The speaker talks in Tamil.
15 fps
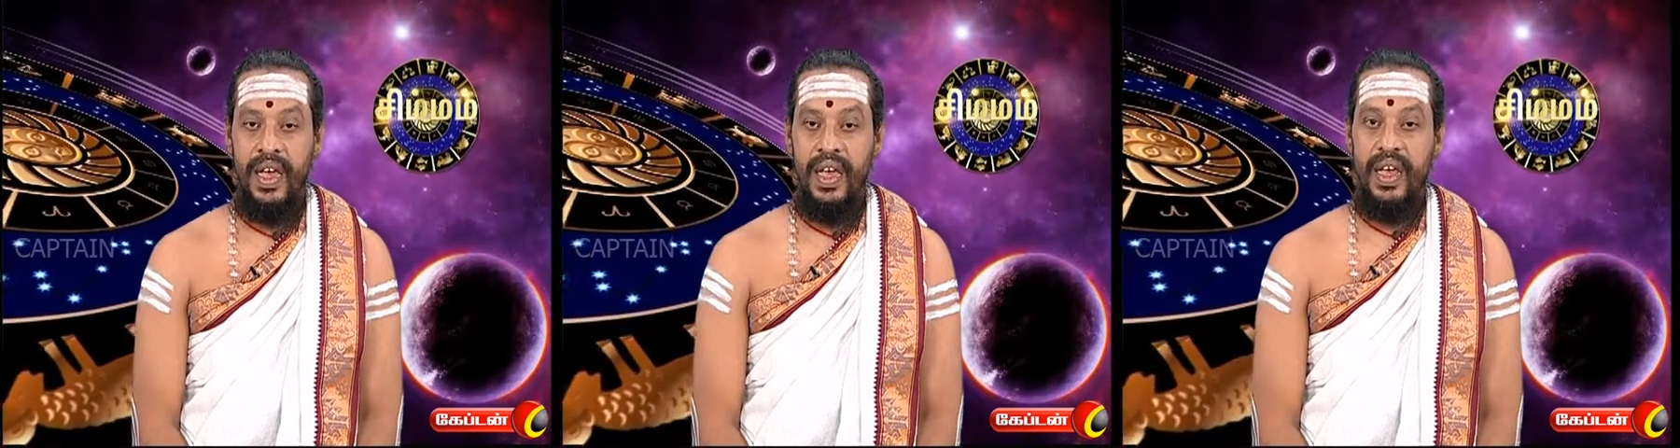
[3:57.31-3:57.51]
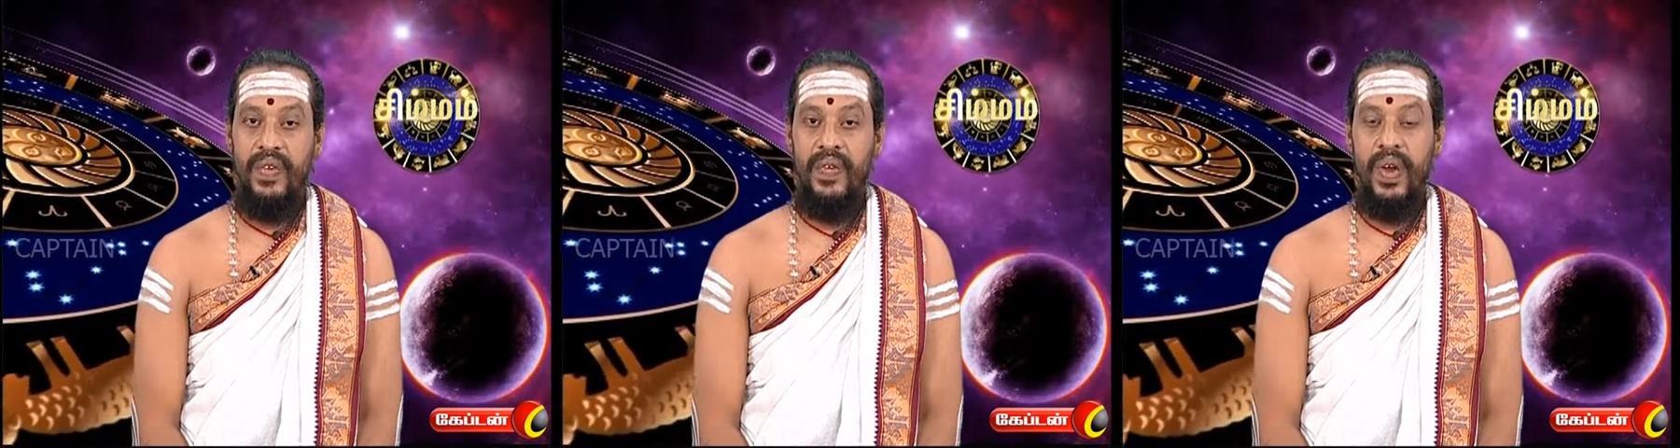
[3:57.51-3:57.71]

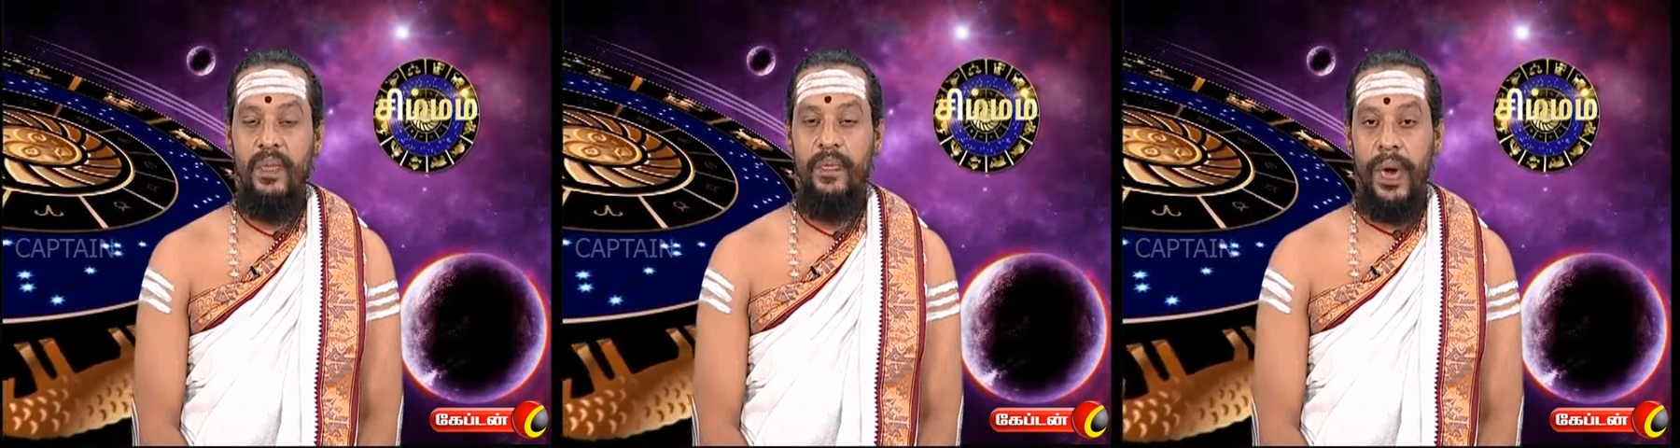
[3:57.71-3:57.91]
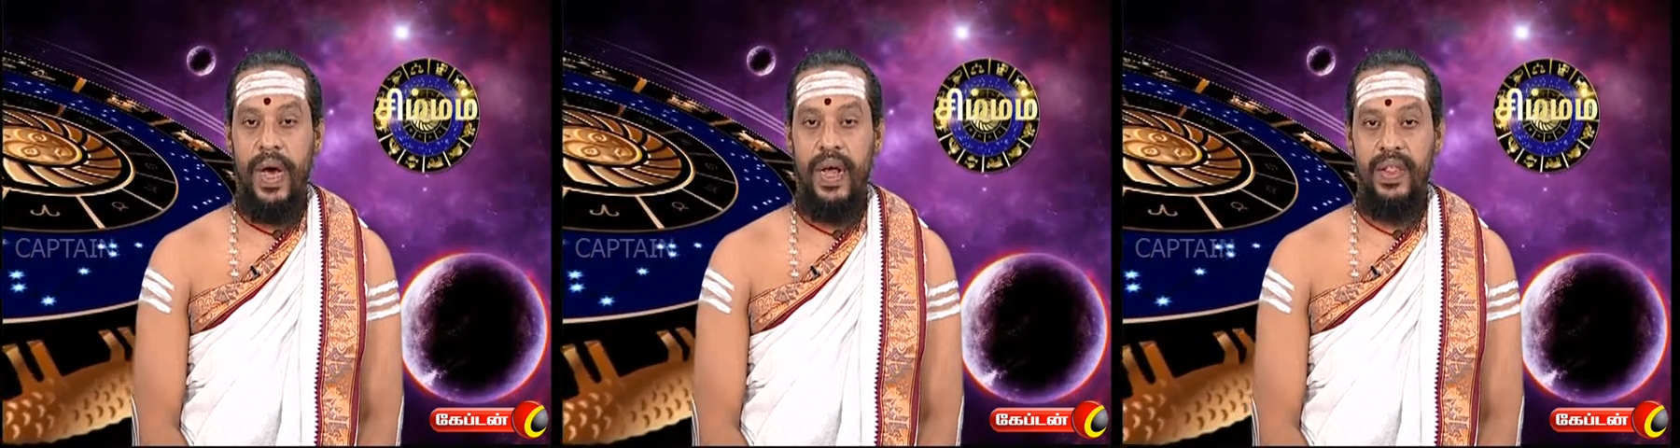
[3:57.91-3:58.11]
இருவரும்
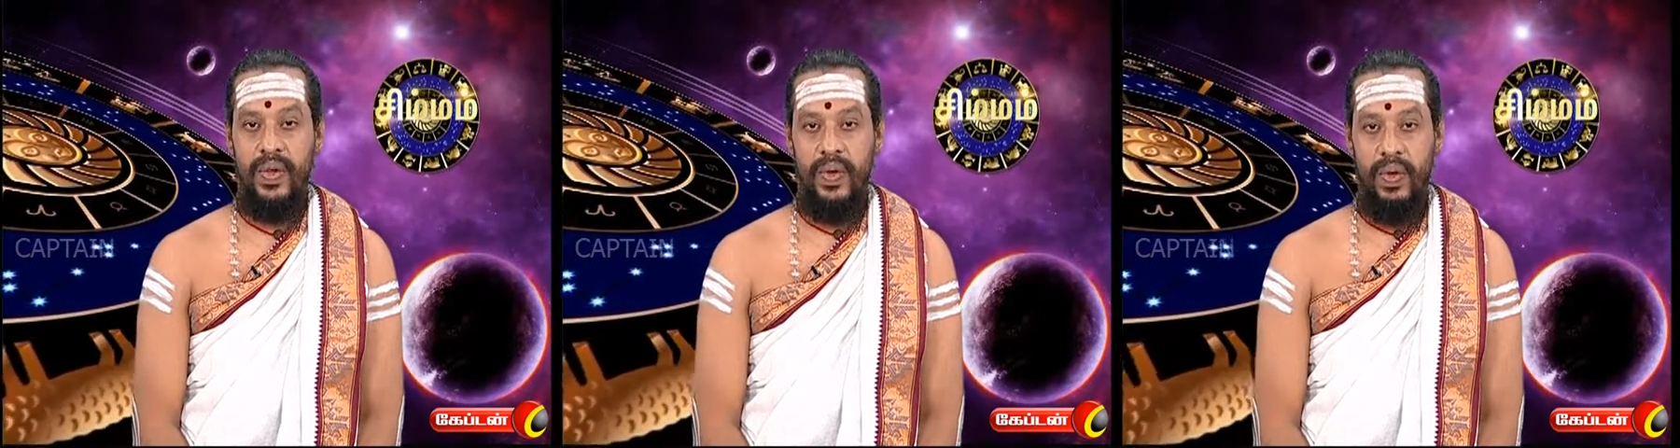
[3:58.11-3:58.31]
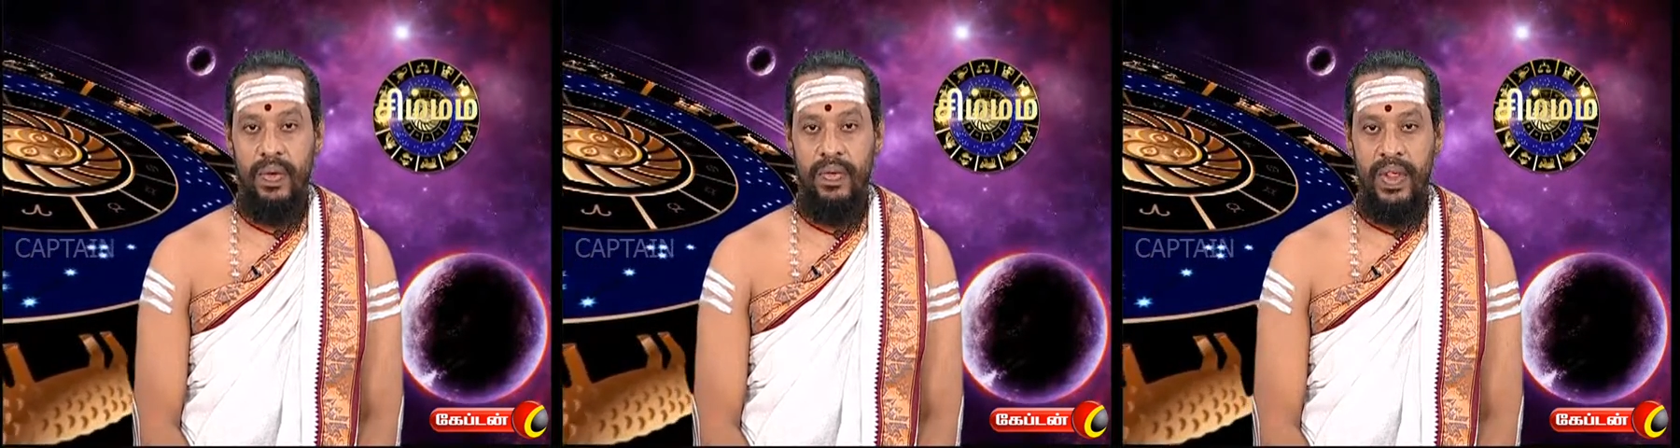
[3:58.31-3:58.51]
பார்த்து
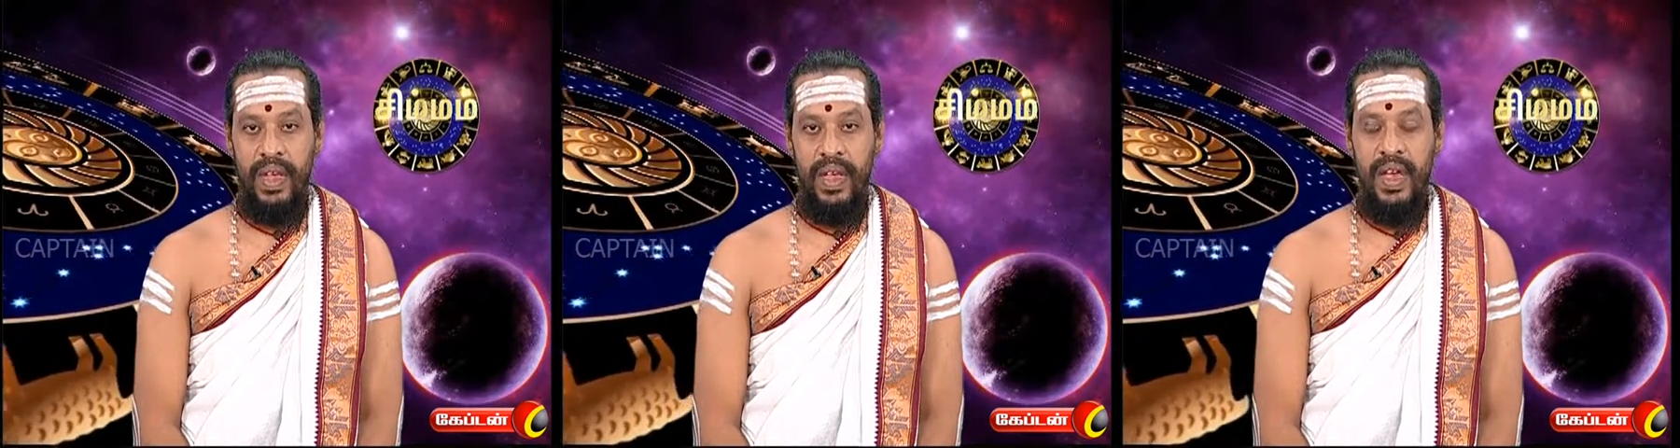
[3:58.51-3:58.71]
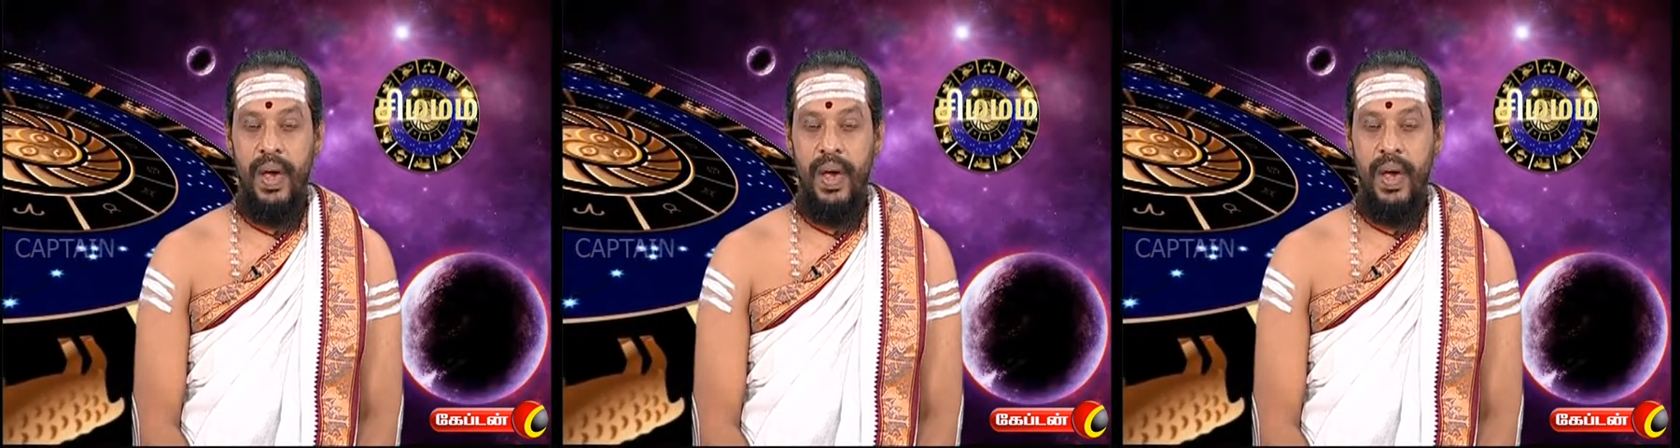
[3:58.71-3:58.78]
கொள்வது